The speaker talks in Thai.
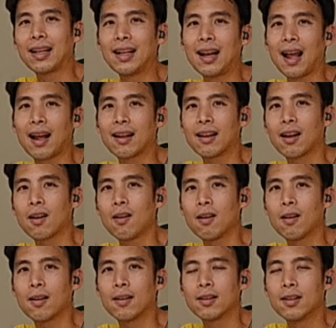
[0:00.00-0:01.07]
งานนี่แหละ แล้ว
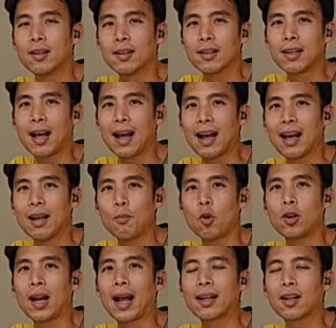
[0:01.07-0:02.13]
ก็ได้
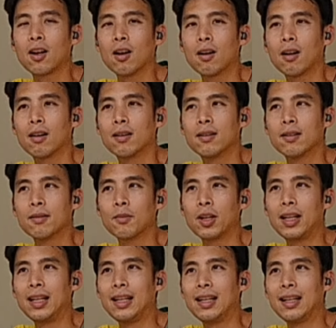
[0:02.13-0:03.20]
โบนัสก็พ
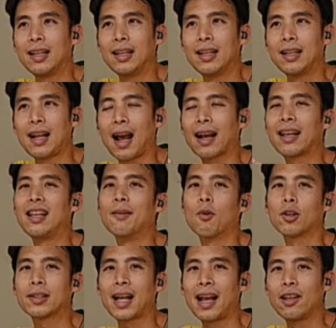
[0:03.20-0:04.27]
อดีอยากขี่ม
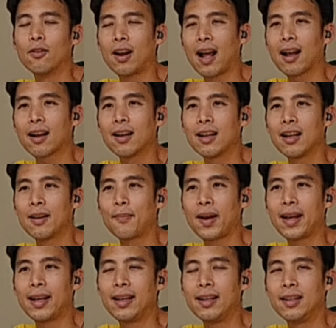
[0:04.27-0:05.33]
อเตอร์ไซค์อยู่แล้ว ก็เลย
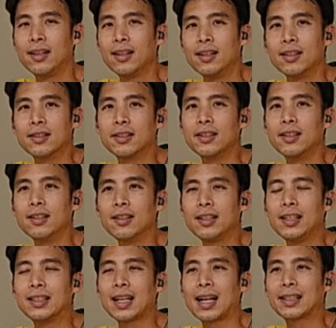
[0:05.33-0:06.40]
ไปซื้อ
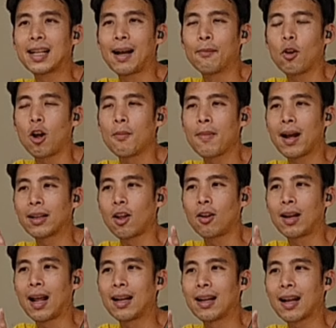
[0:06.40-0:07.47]
นินจาสามร้อยมาต
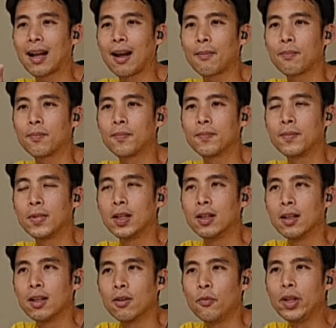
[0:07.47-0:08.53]
อนนั้นนะครับ
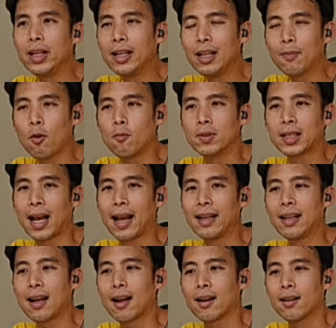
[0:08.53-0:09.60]
วิธีที่ผมใช้
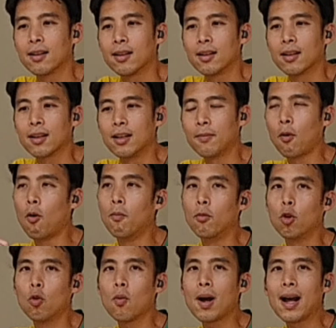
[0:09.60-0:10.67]
เนี่ยคือผม
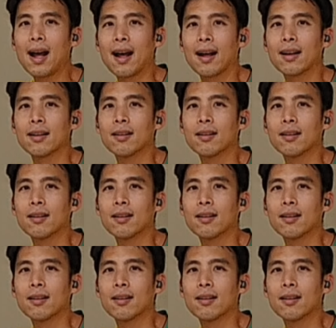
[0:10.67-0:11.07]
รู้ว่า